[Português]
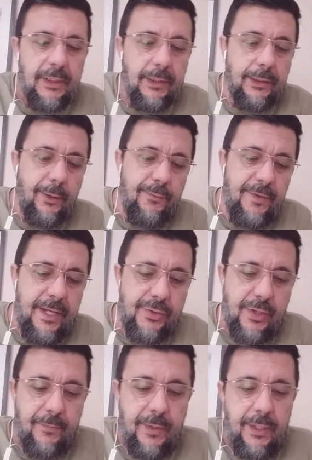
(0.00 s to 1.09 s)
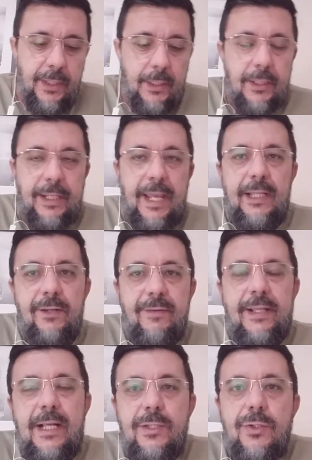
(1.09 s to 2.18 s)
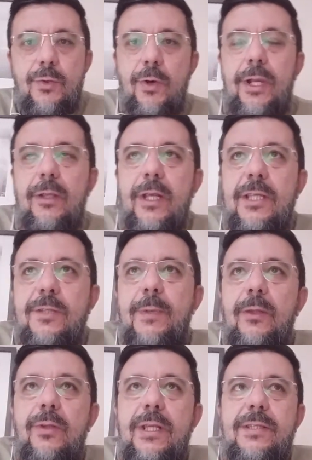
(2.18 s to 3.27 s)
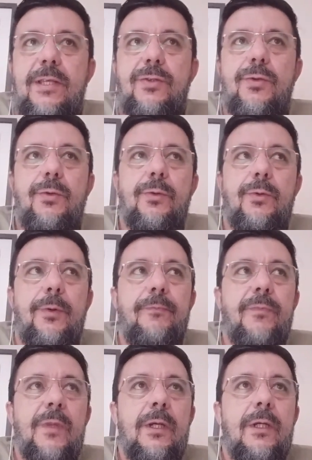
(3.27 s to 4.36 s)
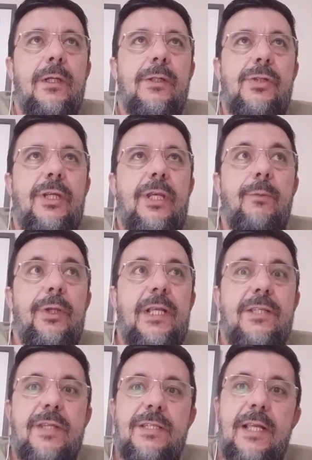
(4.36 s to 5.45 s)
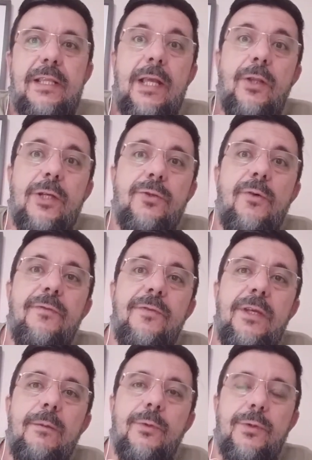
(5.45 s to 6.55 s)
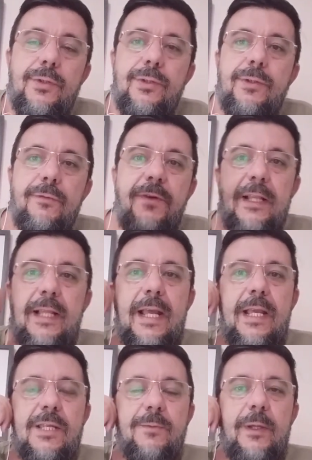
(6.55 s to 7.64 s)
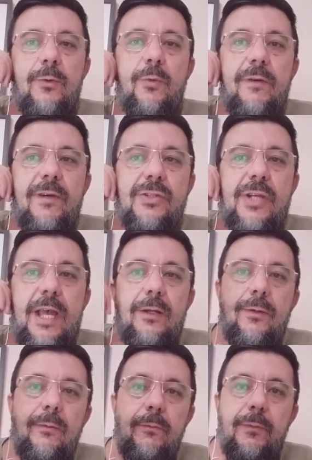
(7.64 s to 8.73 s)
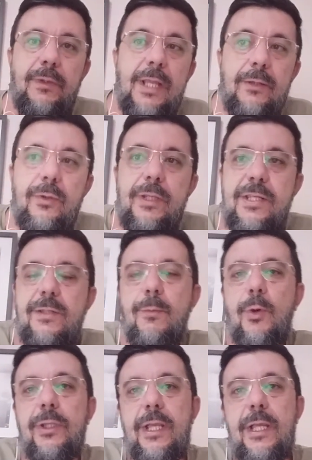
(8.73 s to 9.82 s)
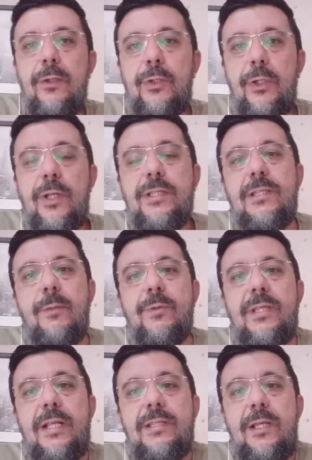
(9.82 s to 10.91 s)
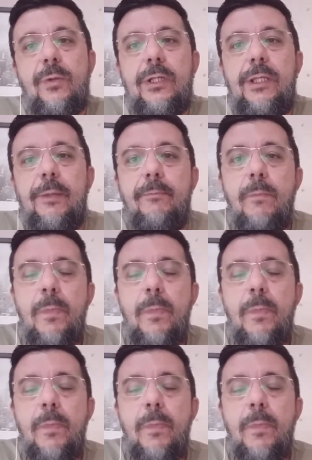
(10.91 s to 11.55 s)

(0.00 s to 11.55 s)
Então veja, Keller vai estar discorrendo a respeito desse assunto, de que muitas vezes até nós ouvimos falar a respeito do Evangelho, dentro desse modelo que nós estamos trazendo aqui.